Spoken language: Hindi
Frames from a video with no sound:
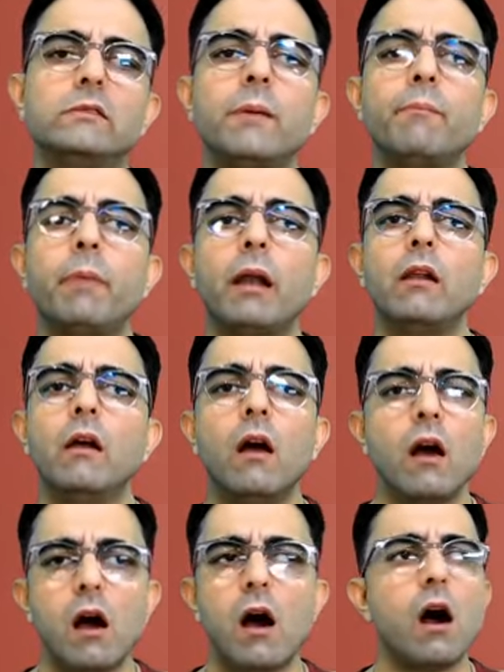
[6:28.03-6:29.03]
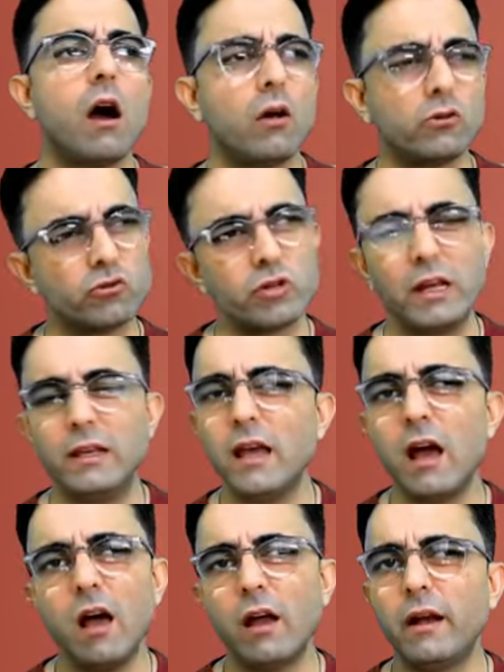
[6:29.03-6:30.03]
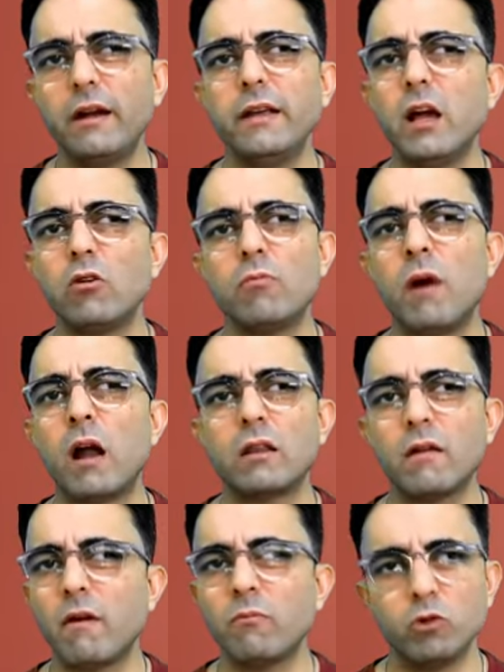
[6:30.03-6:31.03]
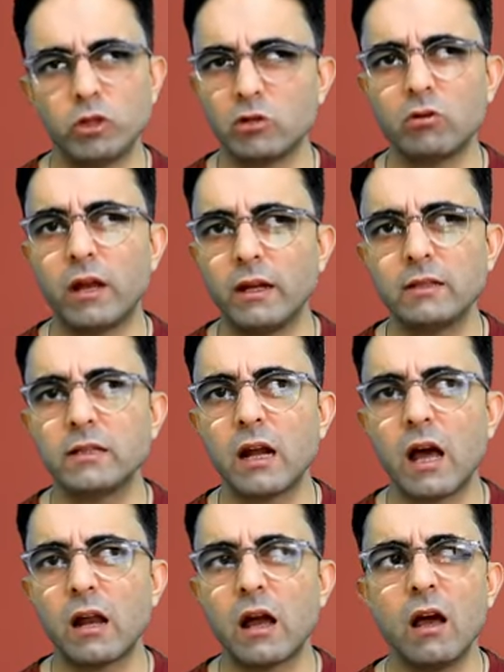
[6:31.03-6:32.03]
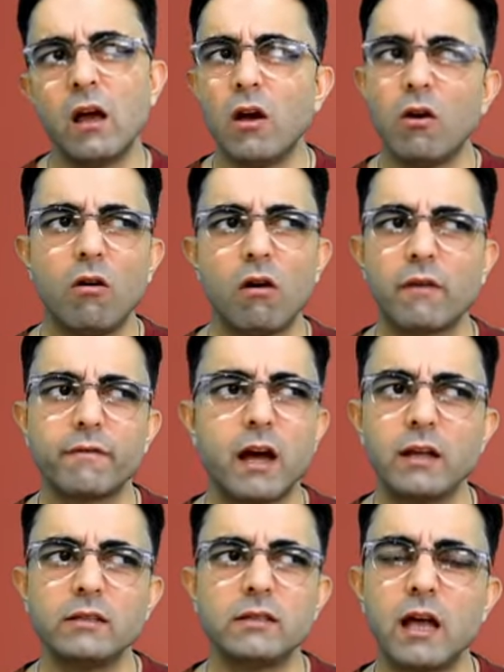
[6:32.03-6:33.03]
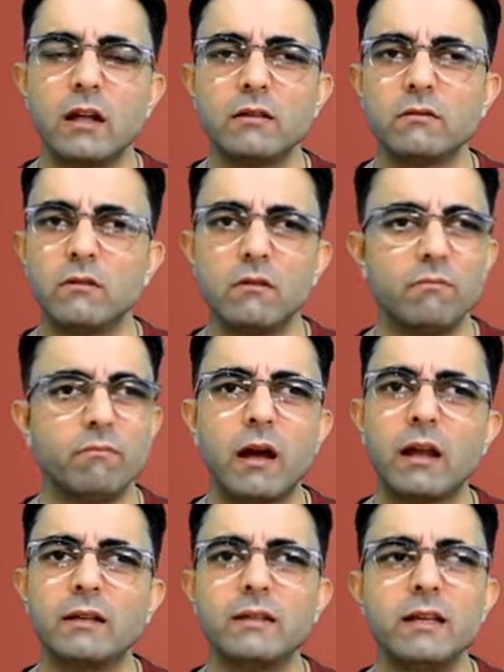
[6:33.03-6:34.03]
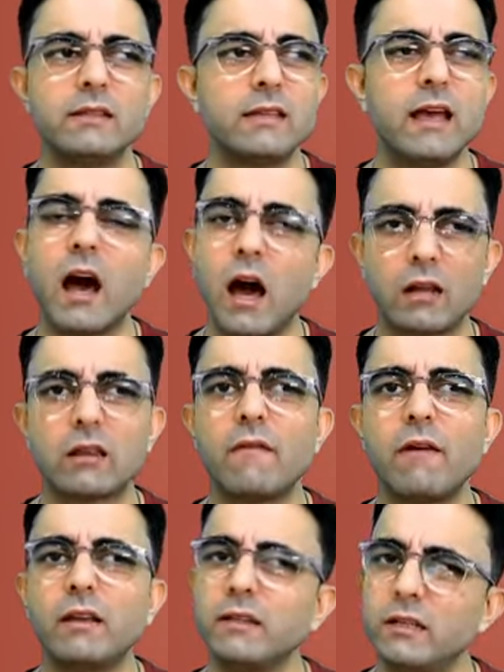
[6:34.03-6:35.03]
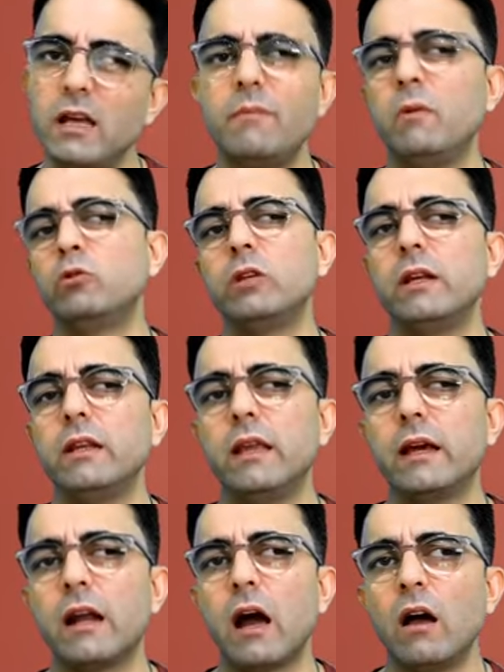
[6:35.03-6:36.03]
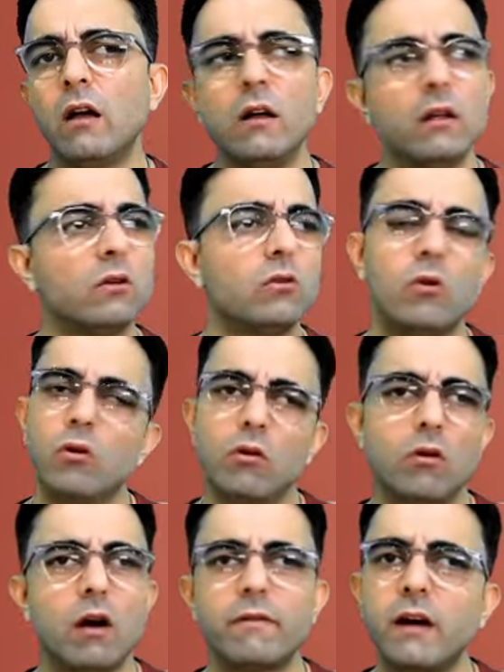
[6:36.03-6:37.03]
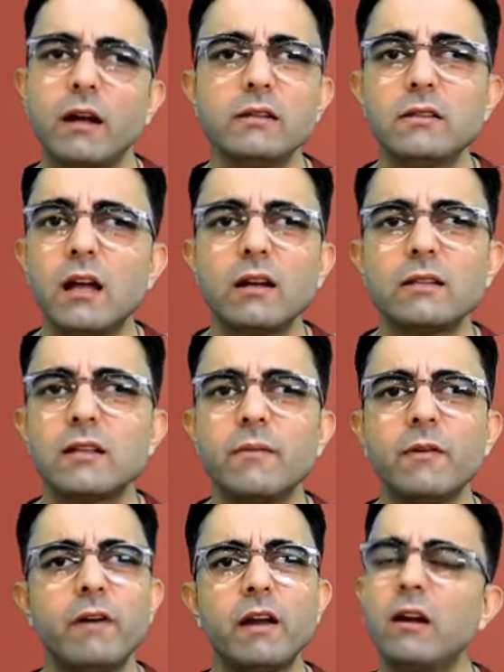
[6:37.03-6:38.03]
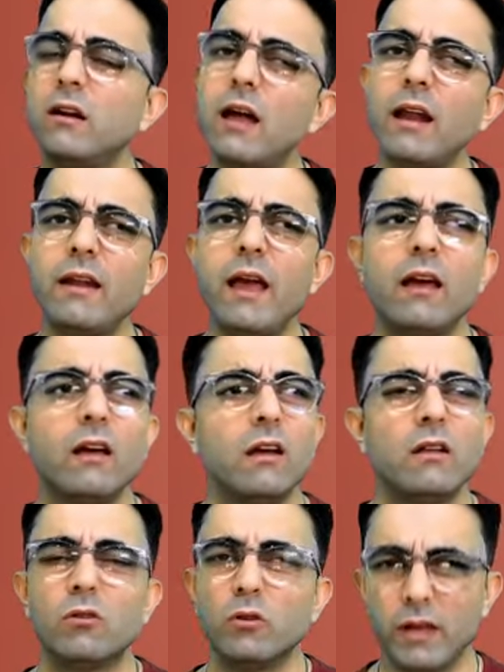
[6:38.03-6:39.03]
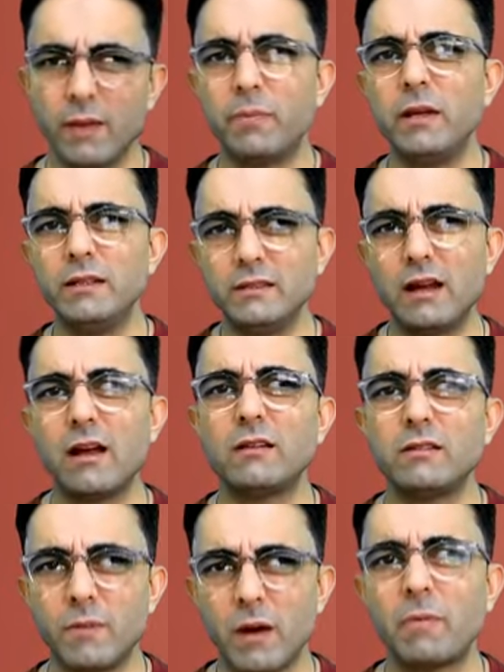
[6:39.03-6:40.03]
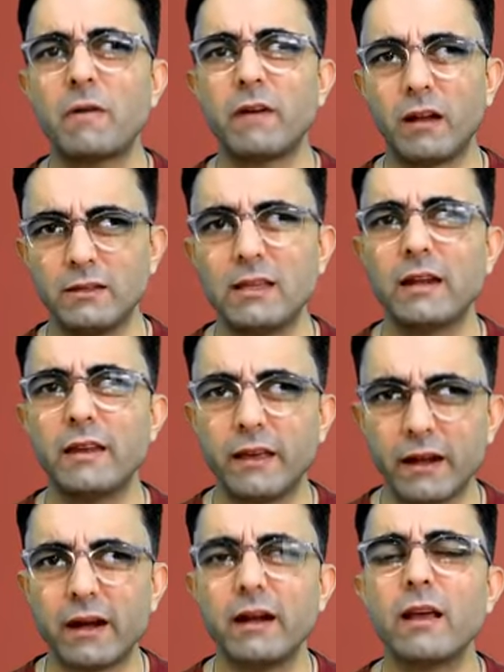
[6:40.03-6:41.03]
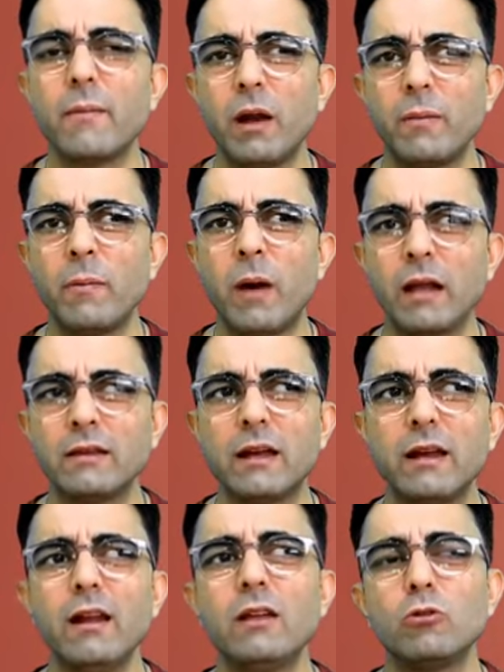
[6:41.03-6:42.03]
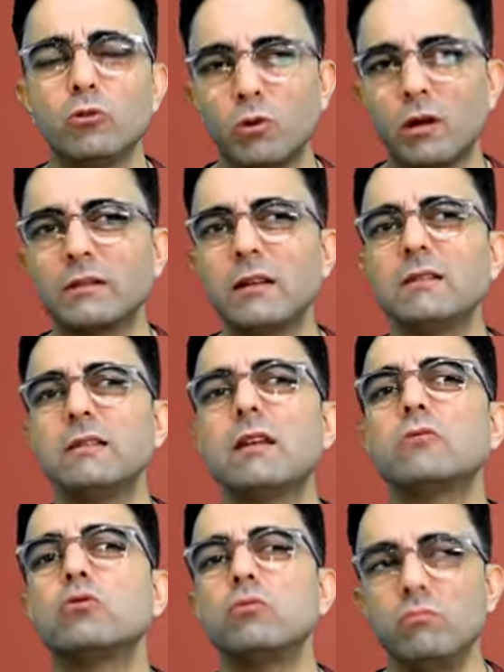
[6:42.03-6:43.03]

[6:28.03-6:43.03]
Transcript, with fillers: सिंपल ऑस्ट्रेलिया इंडिया को मारता हुआ मुझे तो नहीं नज़र आ रहा और अफगानिस्तान बांग्लादेश से हारता हुआ ये भी मुझे नहीं दिख रहा तो अफगानिस्तान का सेमीफाइनल डन है तो ये प्लीज़ ज़रा जब आप अफगानिस्तान की क्रिकेट के बारे में बात करें ना तो थोड़ा सा ना ज़रा